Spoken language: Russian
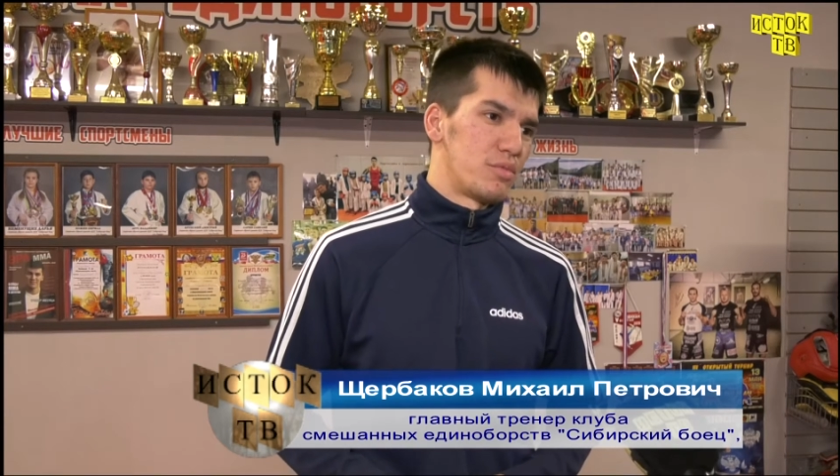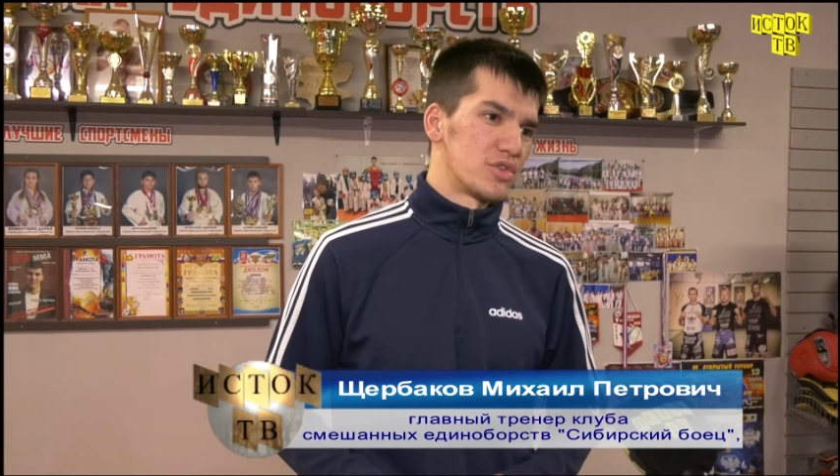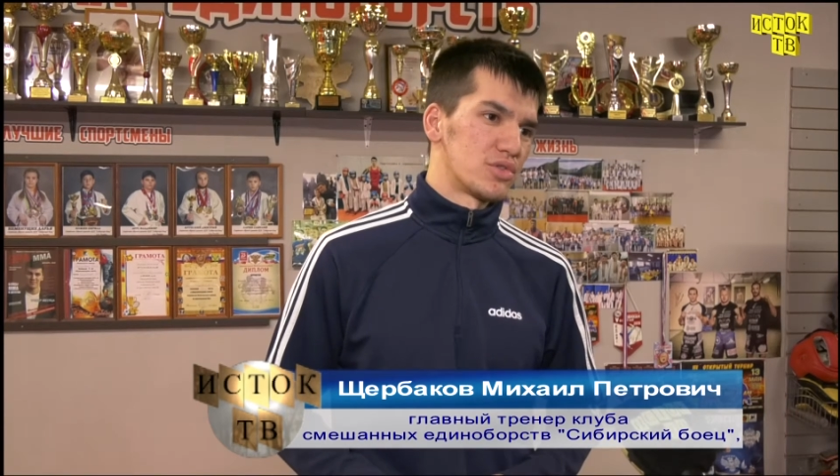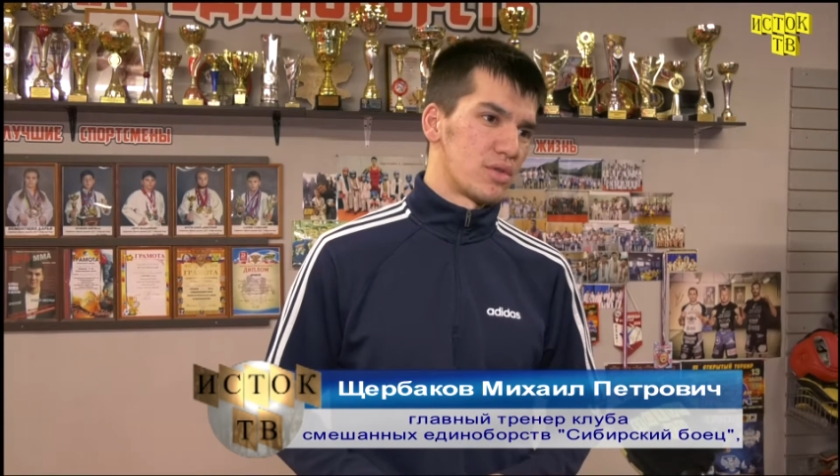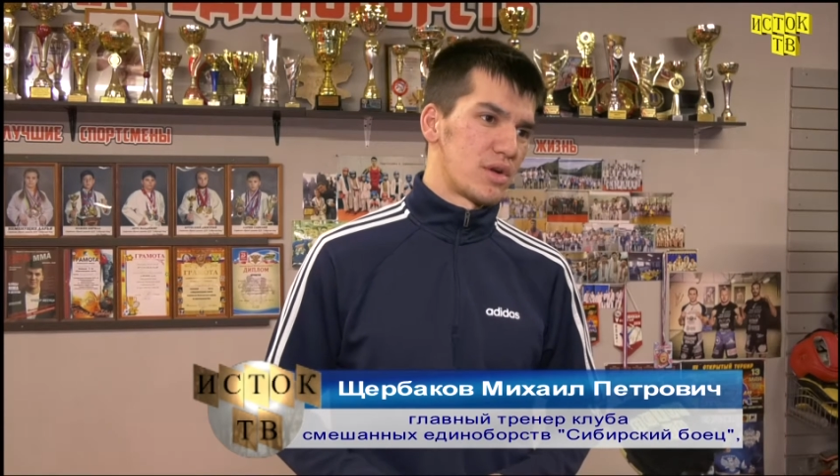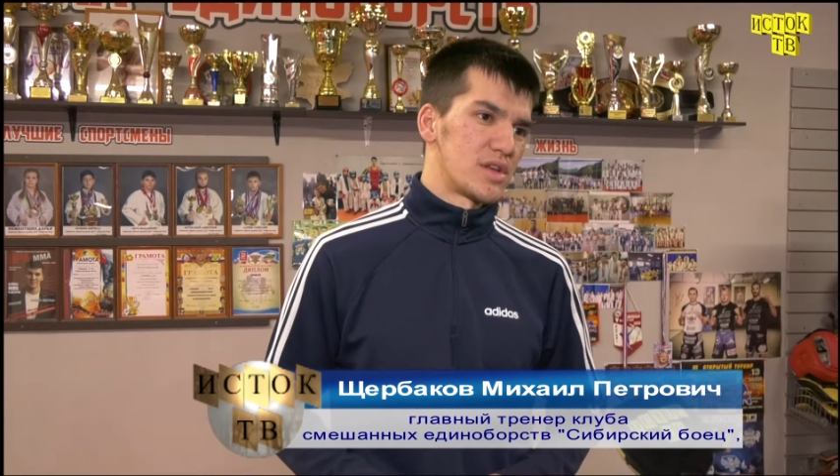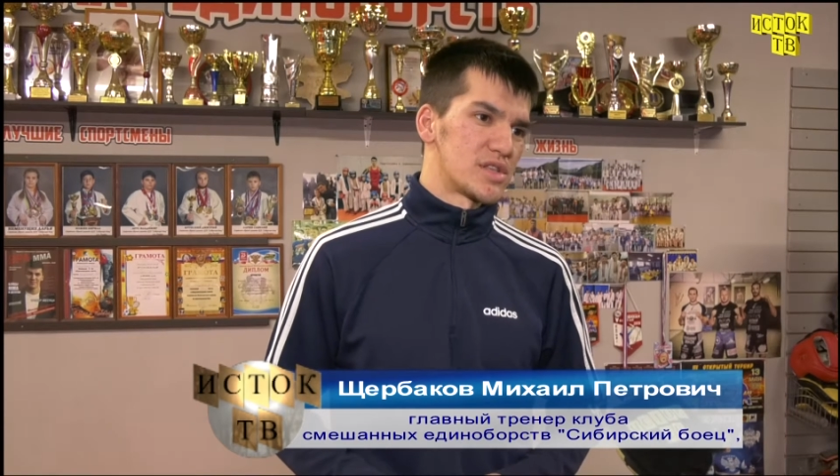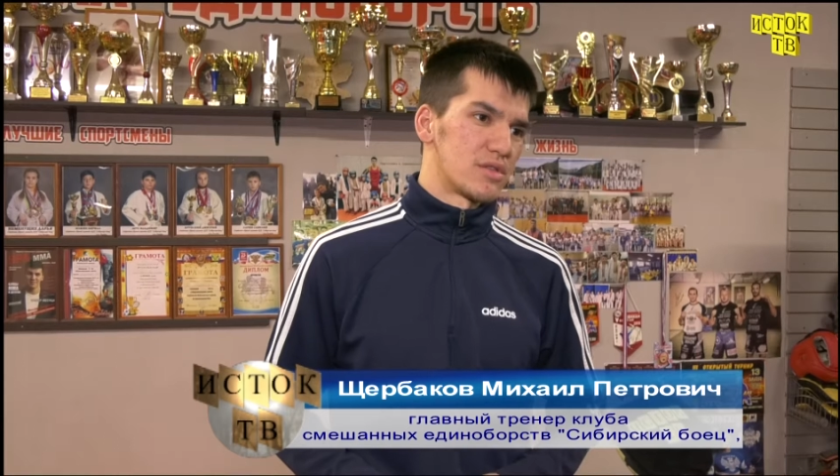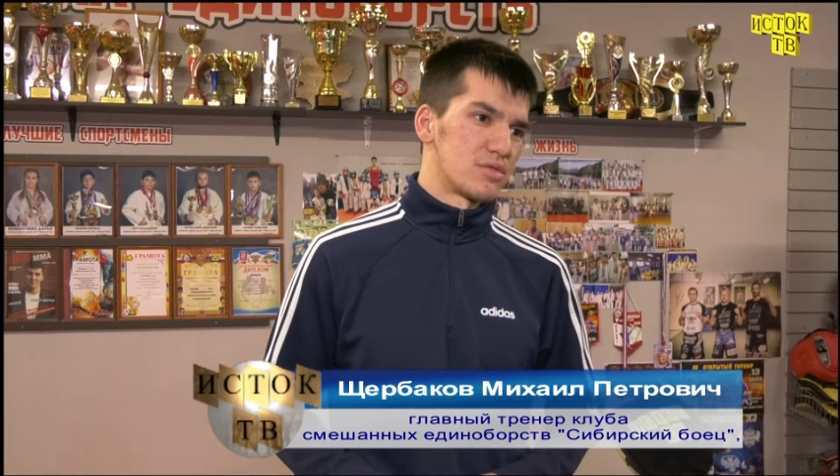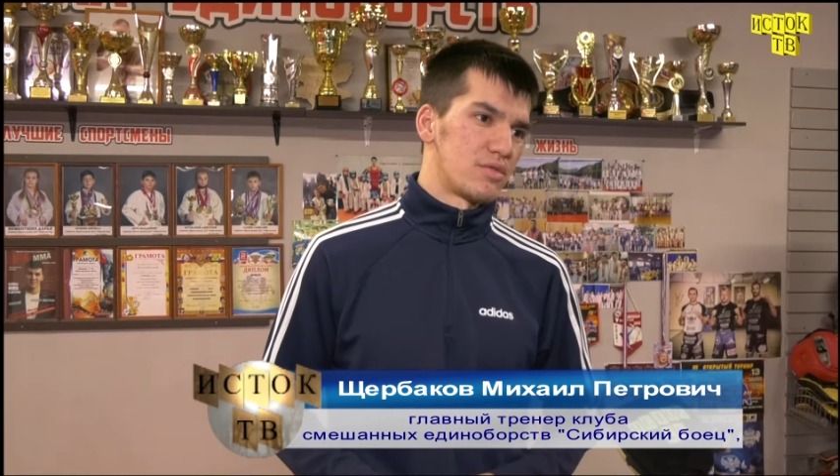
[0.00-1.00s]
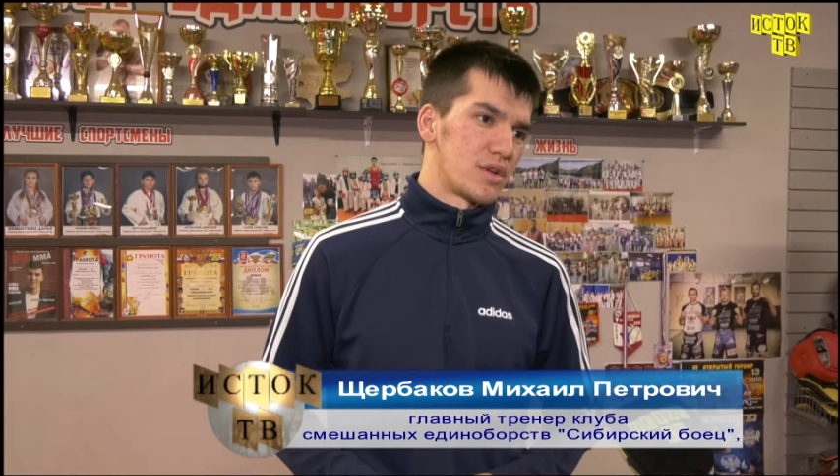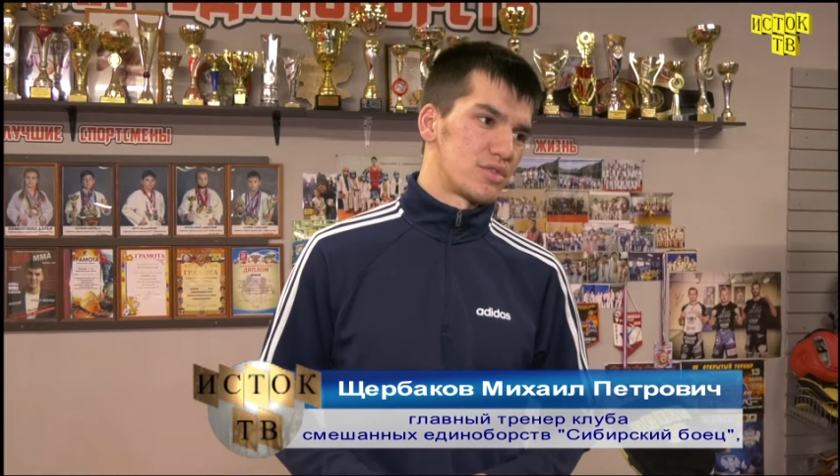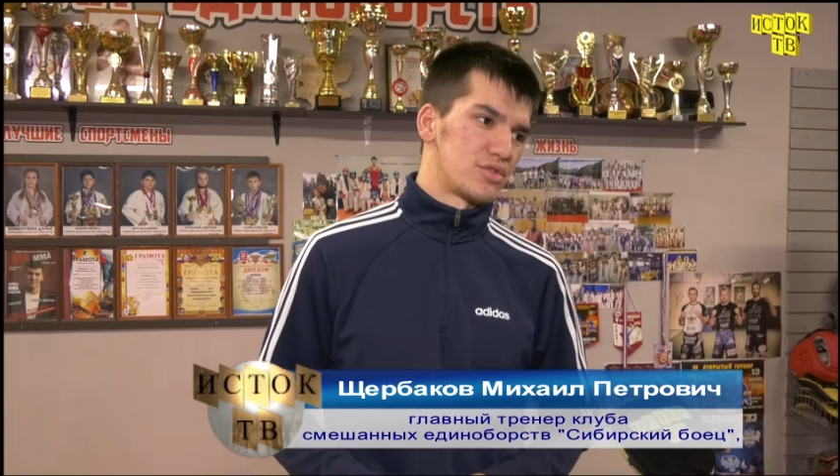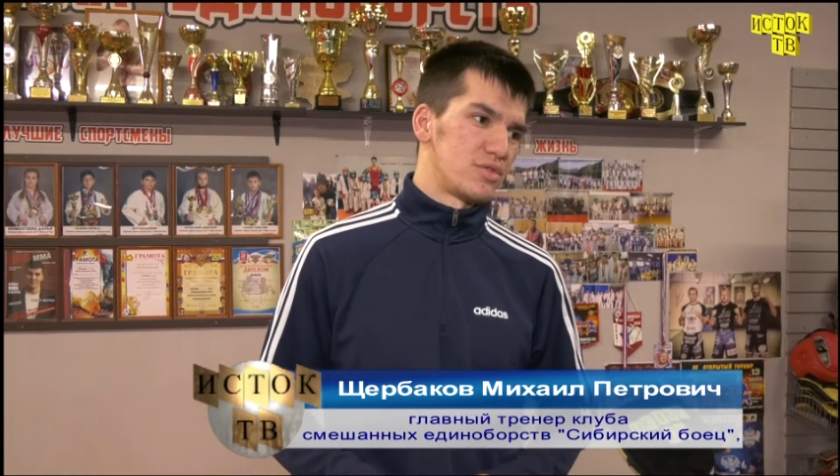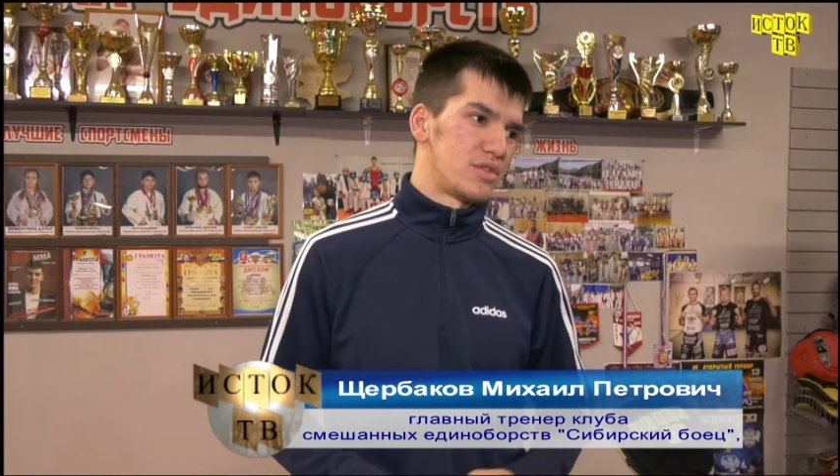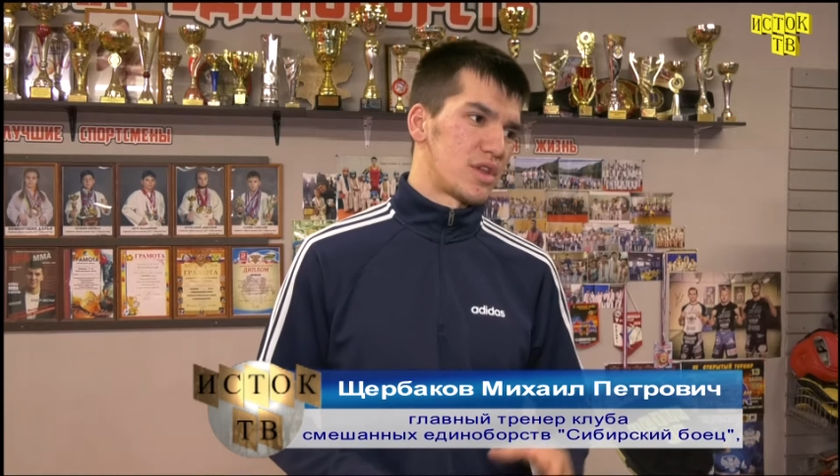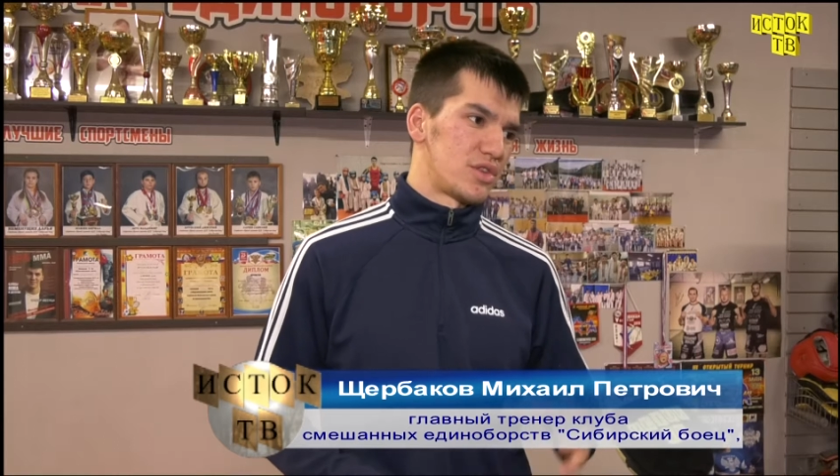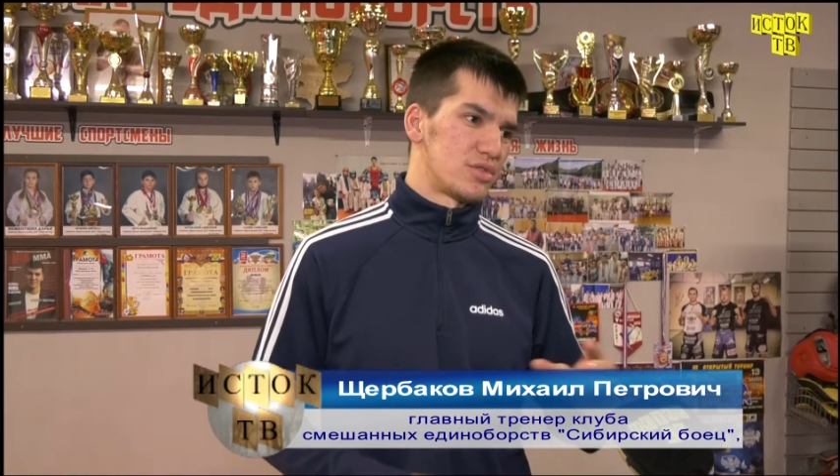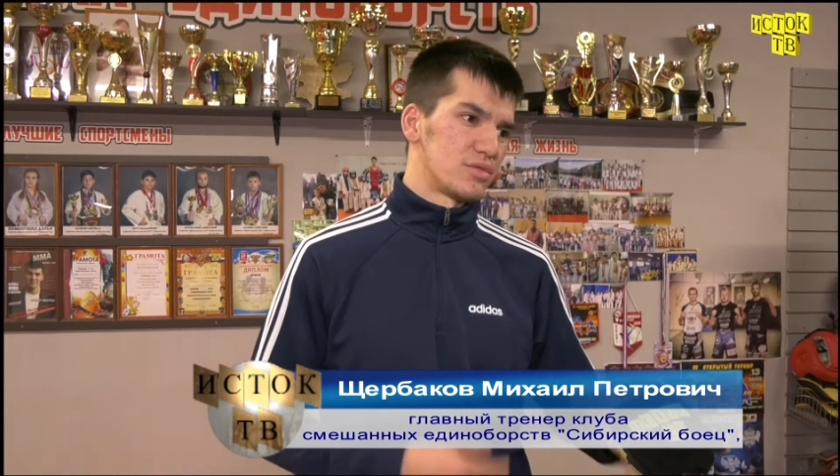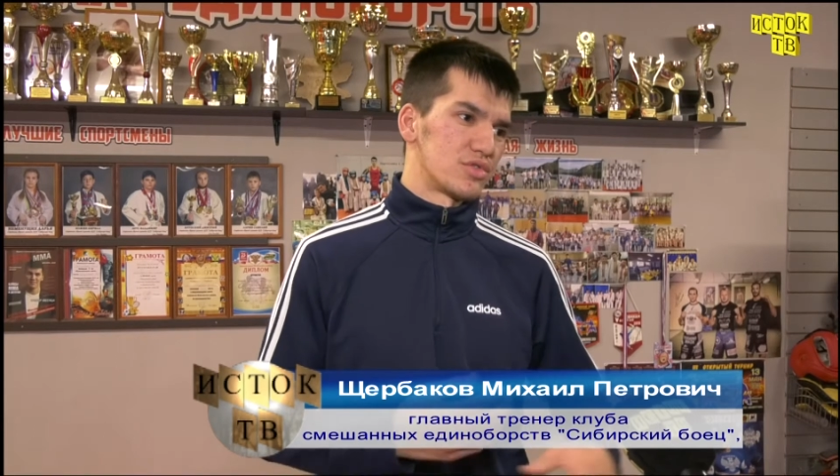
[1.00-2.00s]
пришел к Александру Ивановичу и
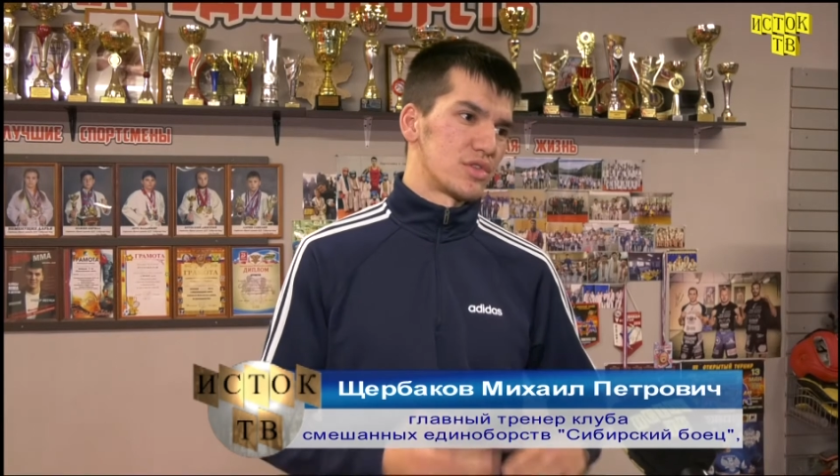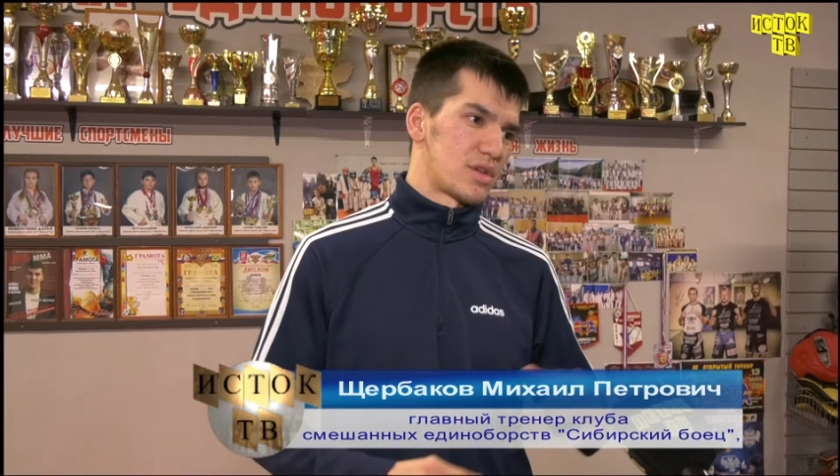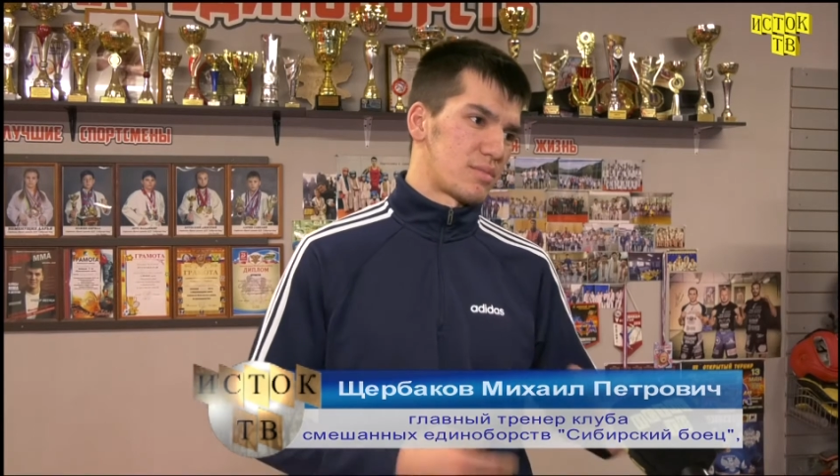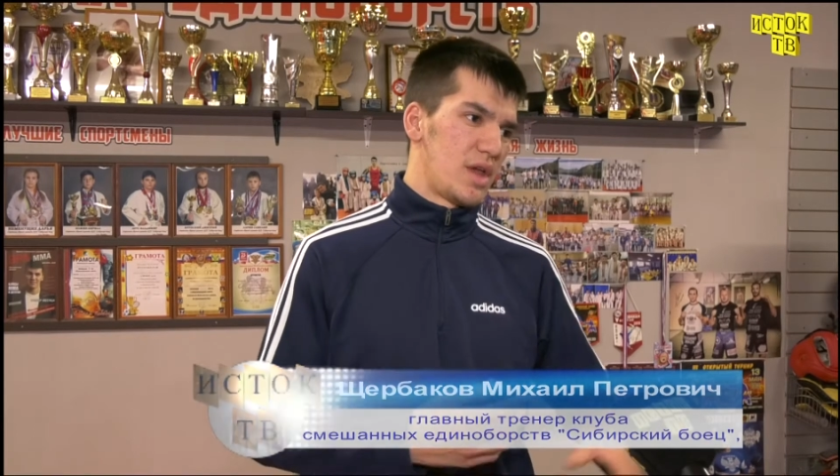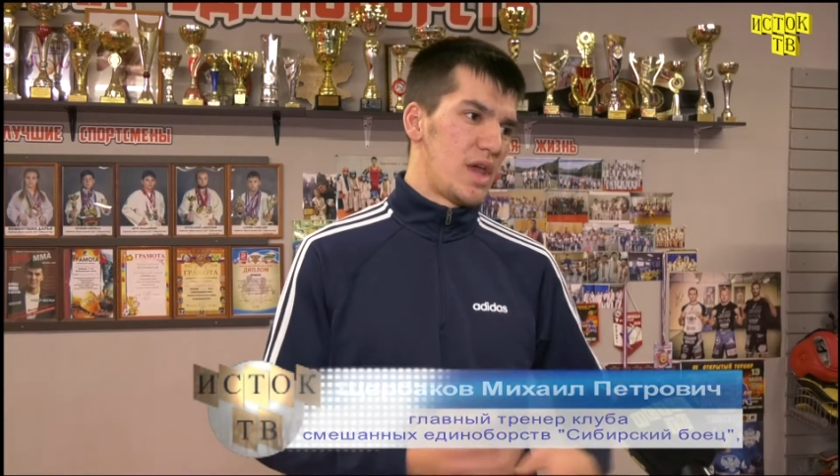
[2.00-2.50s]
начал уже там